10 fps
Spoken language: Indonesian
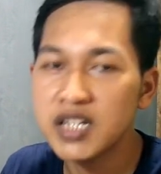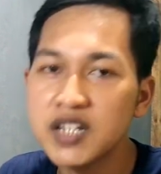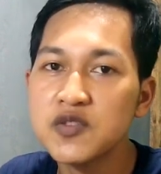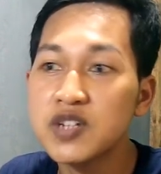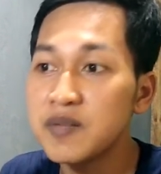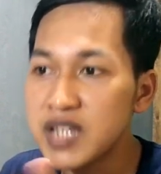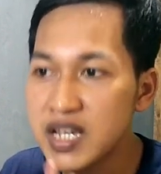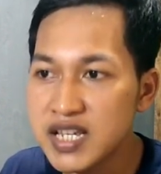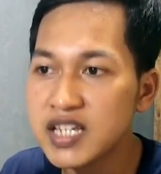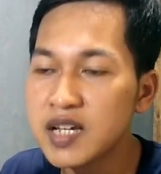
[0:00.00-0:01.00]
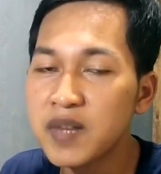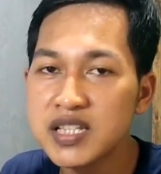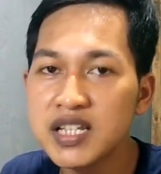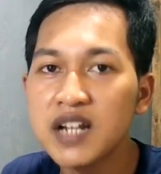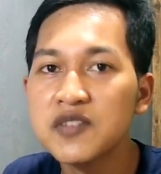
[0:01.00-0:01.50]
Ini sudah biasa ya,
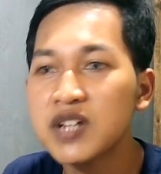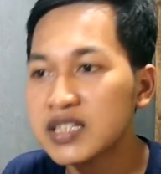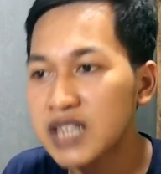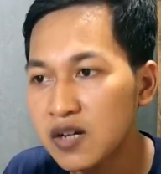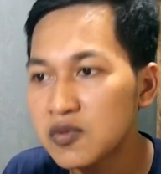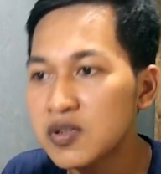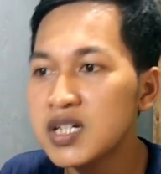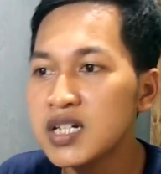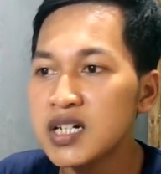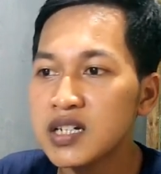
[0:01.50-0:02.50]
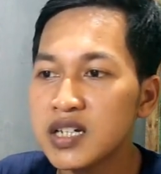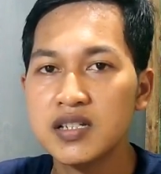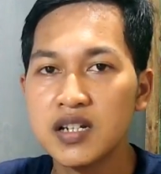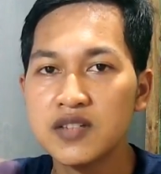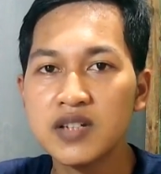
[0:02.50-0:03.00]
pasti kalian sudah tahu.
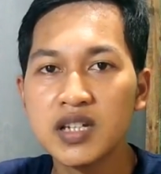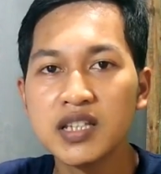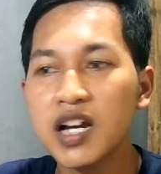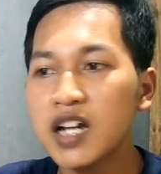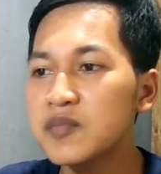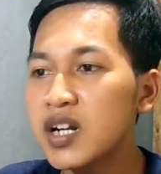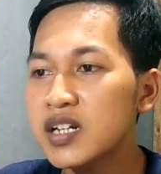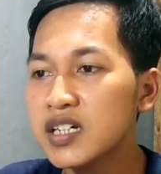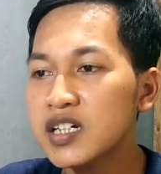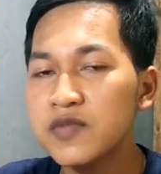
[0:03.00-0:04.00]
Selanjutnya kita akan beralih